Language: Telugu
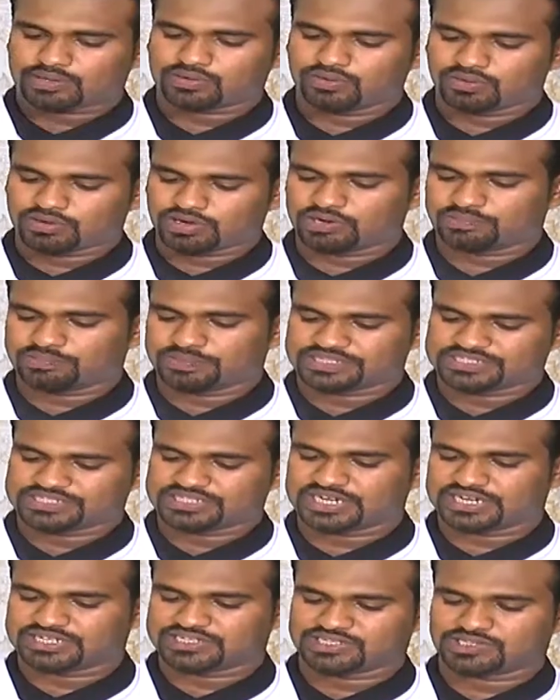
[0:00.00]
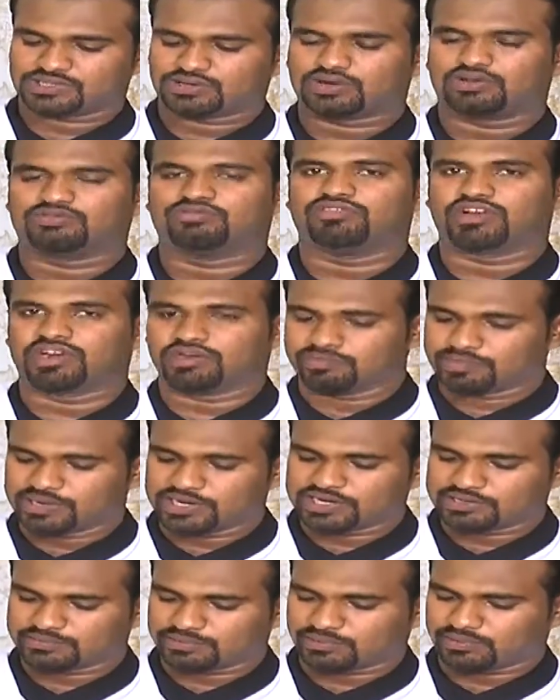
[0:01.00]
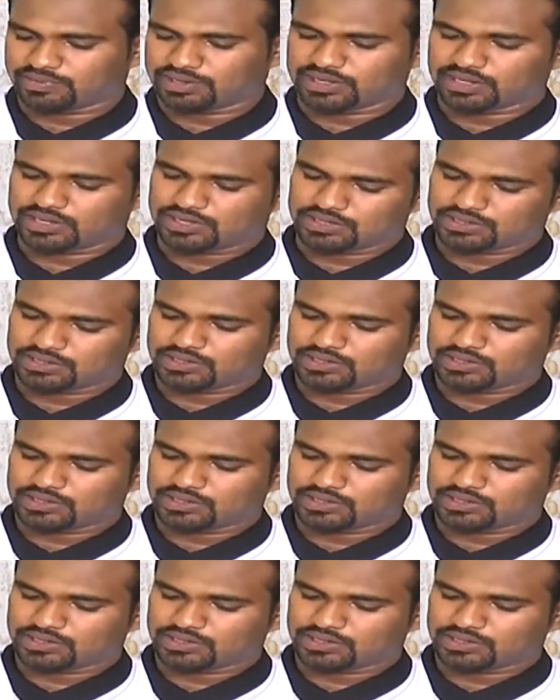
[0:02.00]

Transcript: మనం కోకోనట్ పేస్ట్ యాడ్ చేసి ఒక వన్ మినిట్ మనం అలా